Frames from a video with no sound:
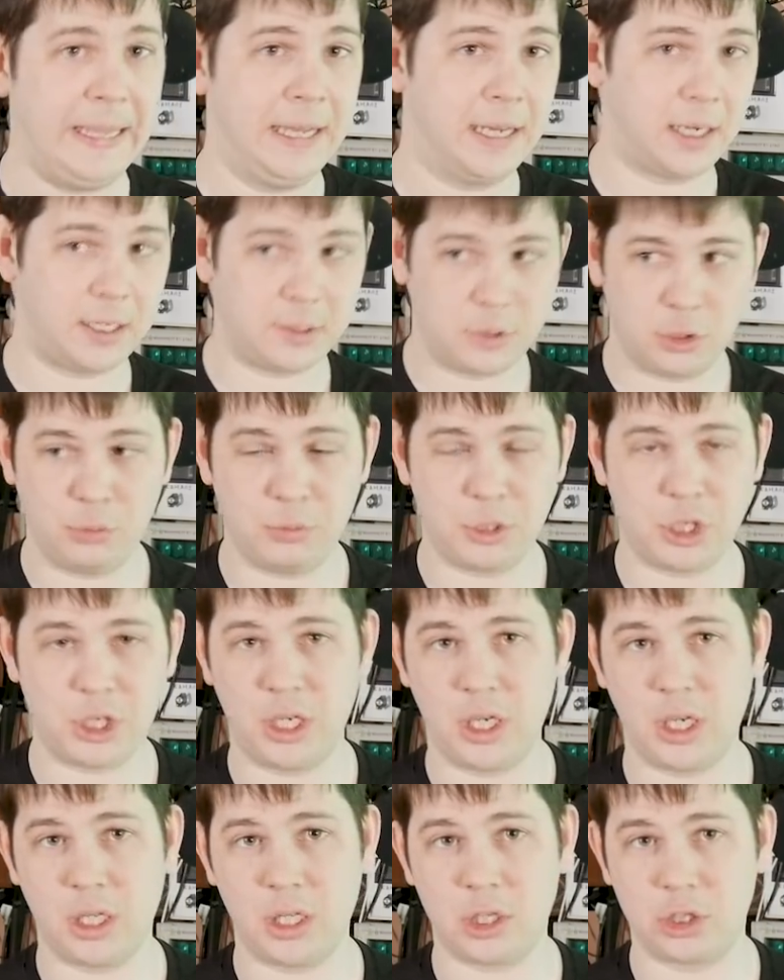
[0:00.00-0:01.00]

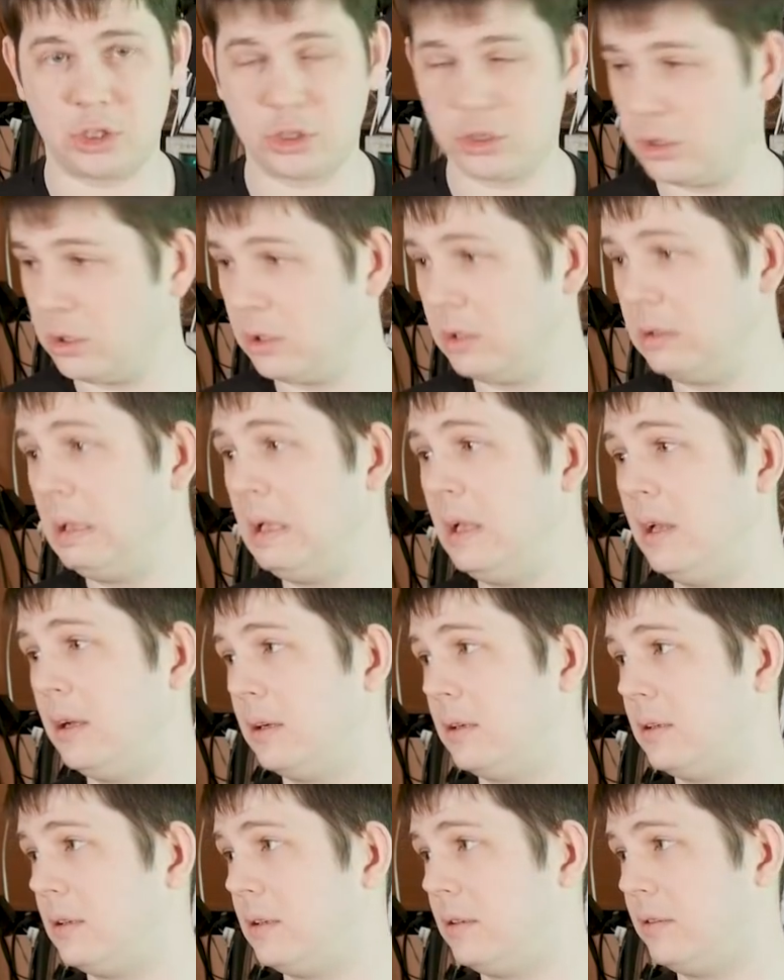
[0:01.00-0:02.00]
Разъемчики я нашел
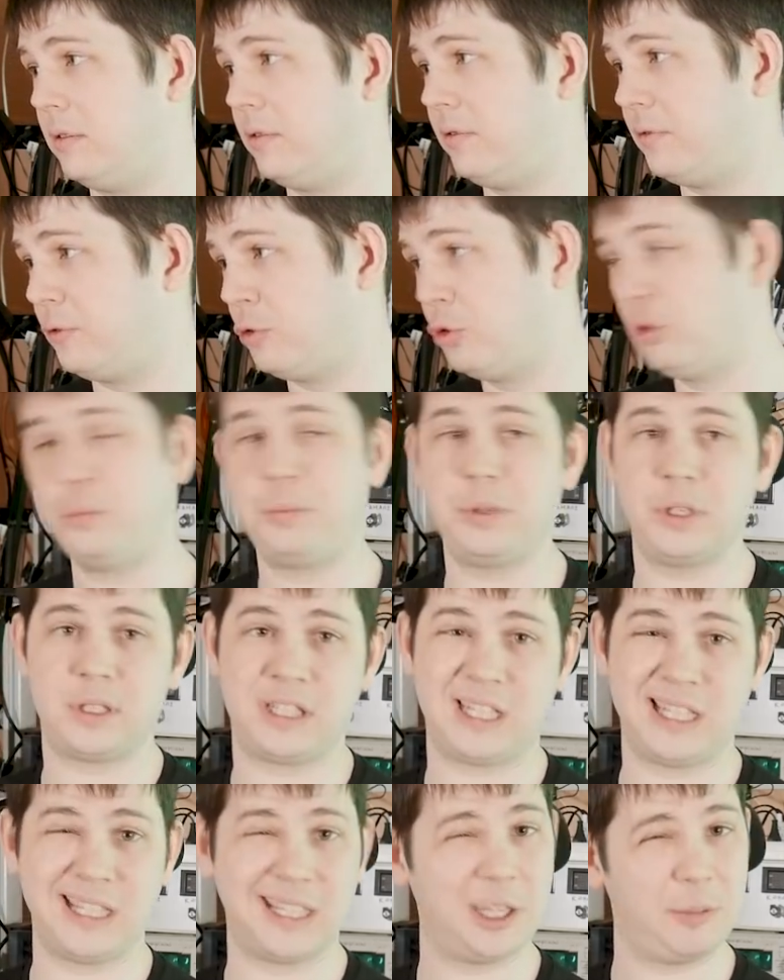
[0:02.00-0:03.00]
э, в купе
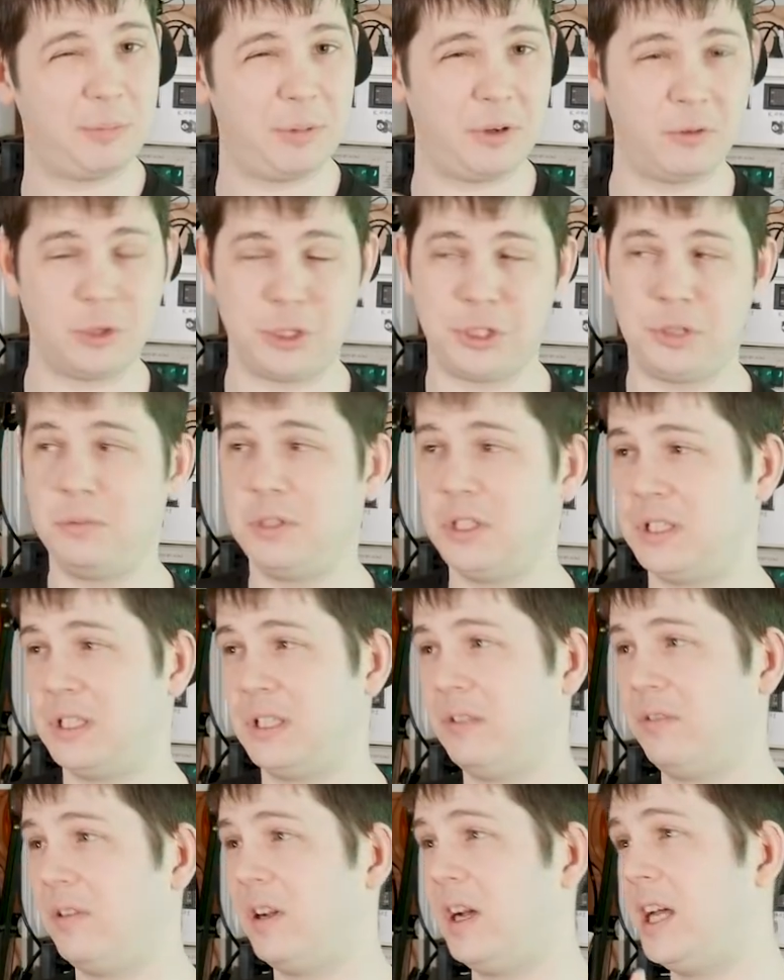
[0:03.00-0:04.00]
с
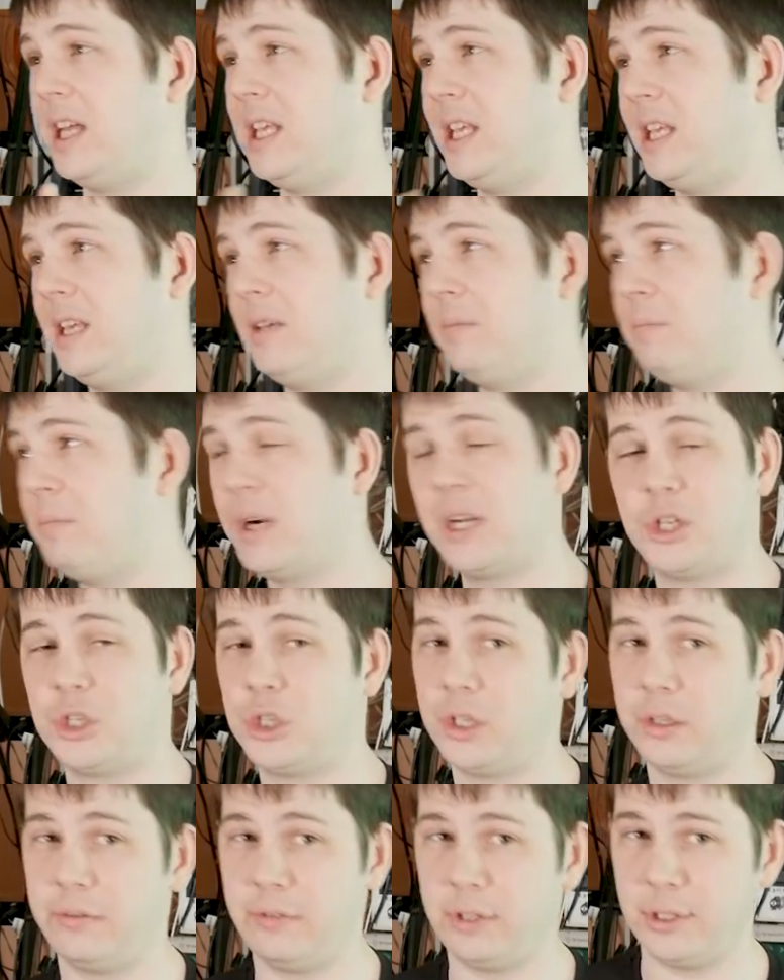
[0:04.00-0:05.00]
КТП-82 и
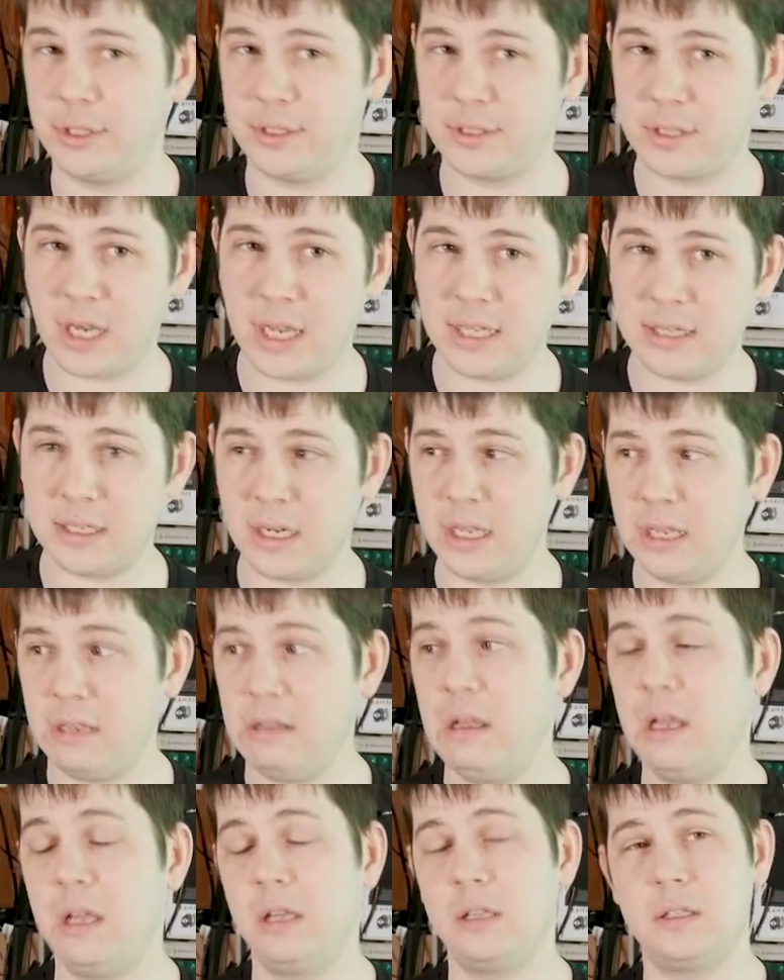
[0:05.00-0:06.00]
парочкой видоискателей.